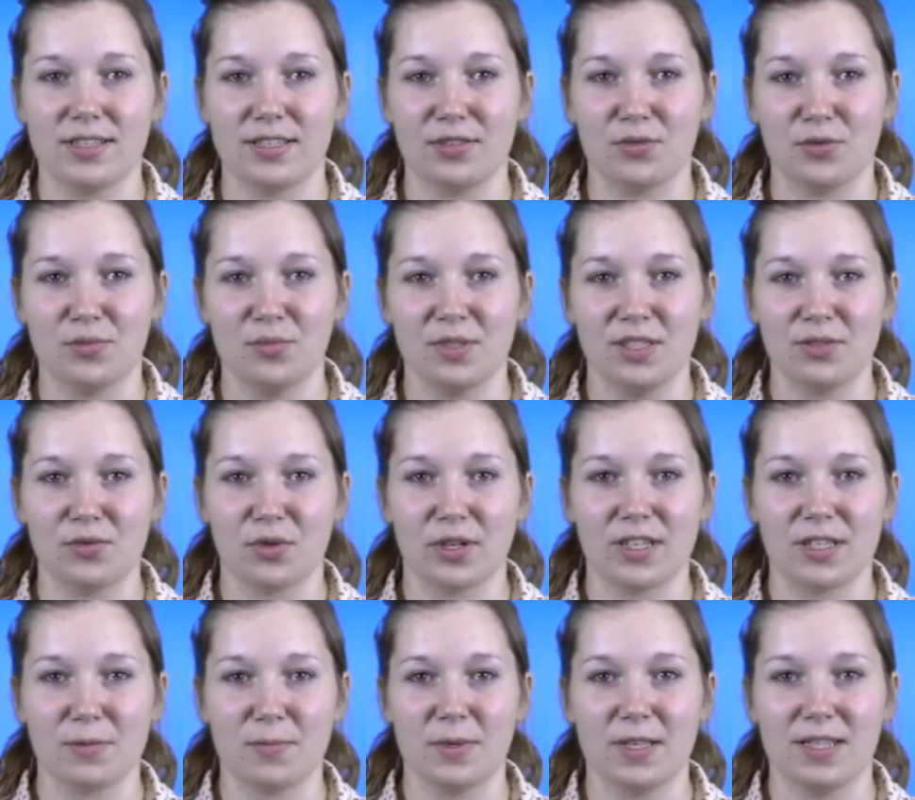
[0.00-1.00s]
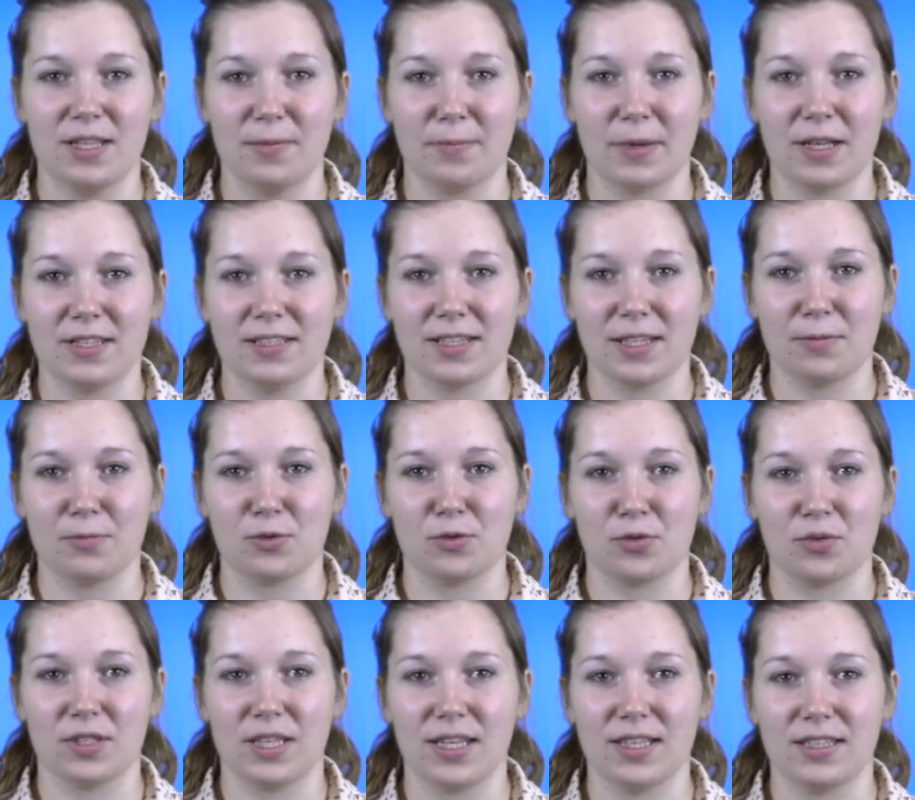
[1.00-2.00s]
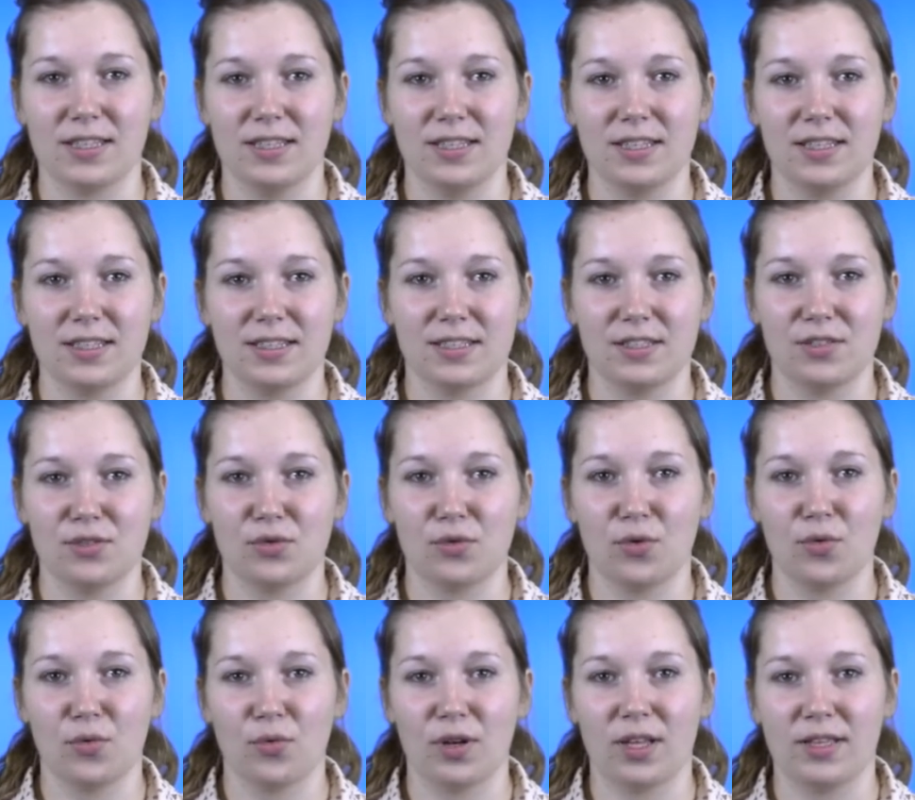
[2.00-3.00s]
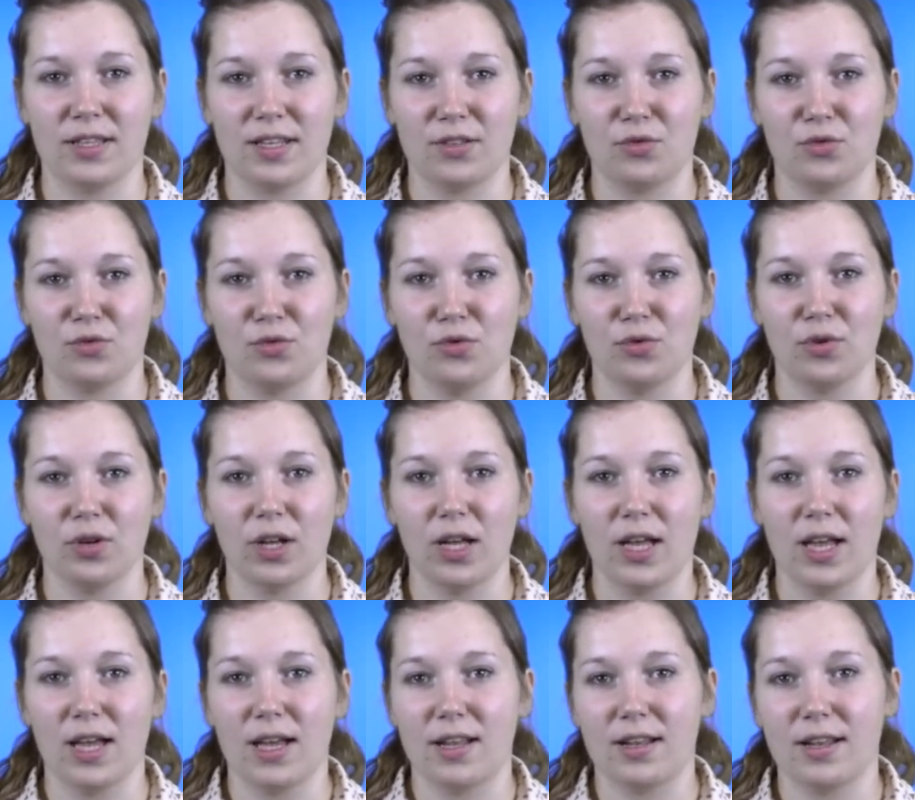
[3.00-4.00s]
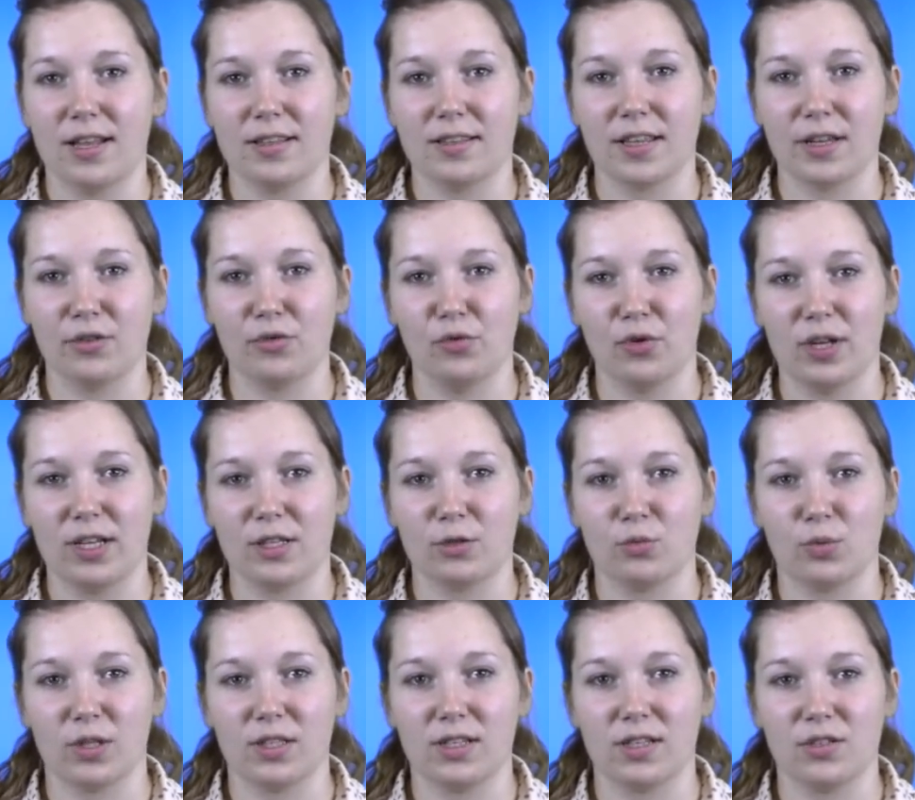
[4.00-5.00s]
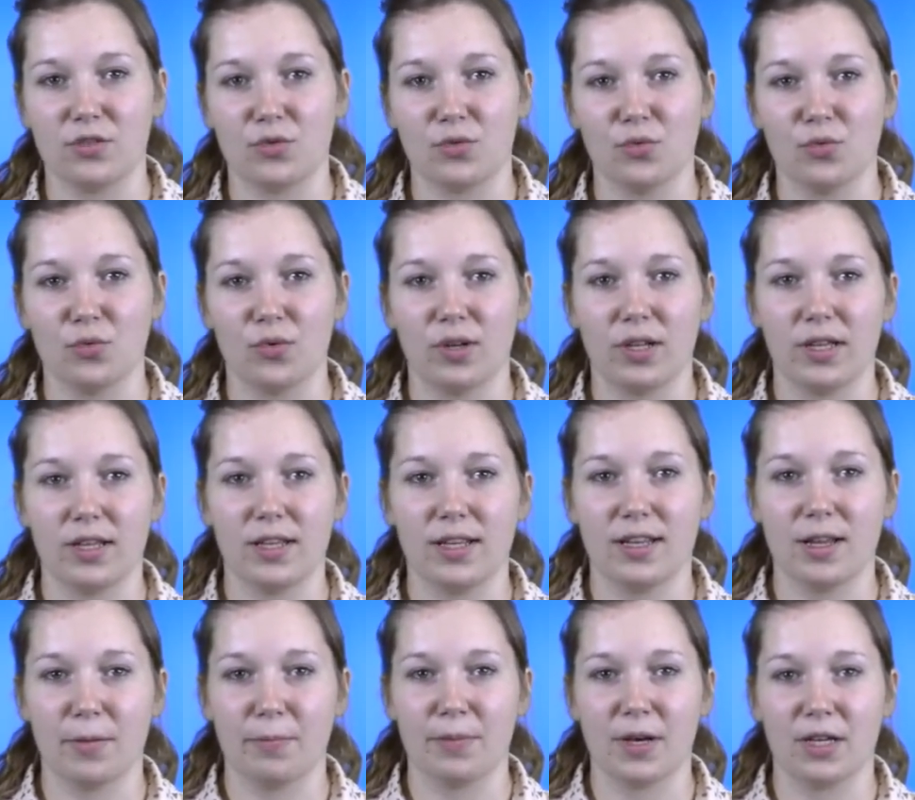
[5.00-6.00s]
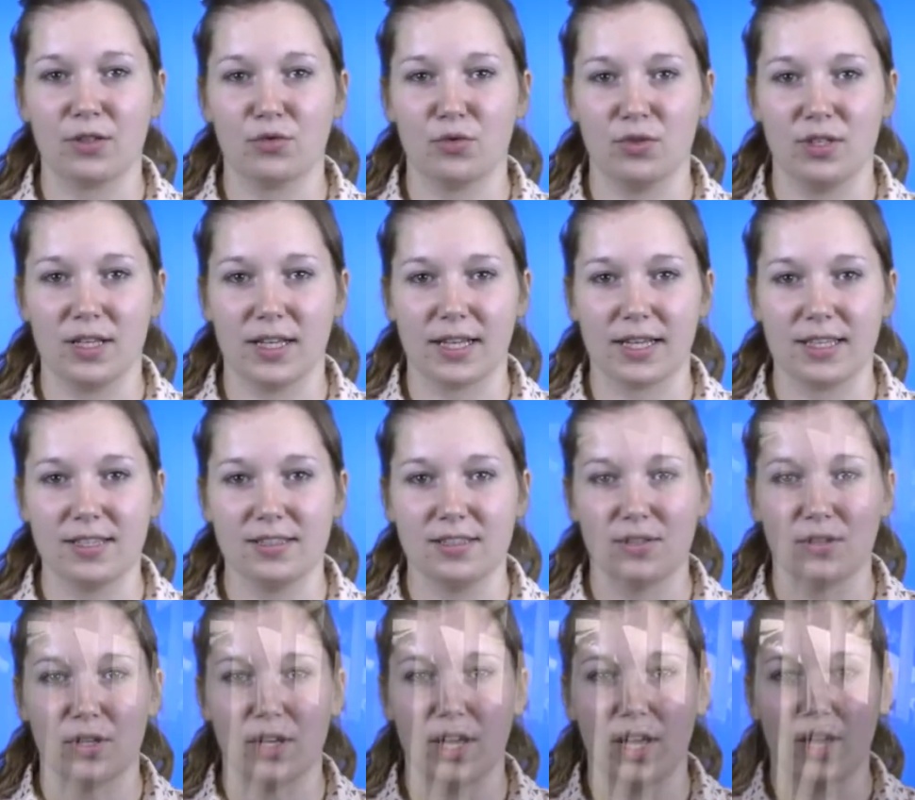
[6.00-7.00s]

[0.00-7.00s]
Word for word: est soumise au respect des prescriptions techniques qui, selon la nature, la taille de l'exploitation et l'impact des risques,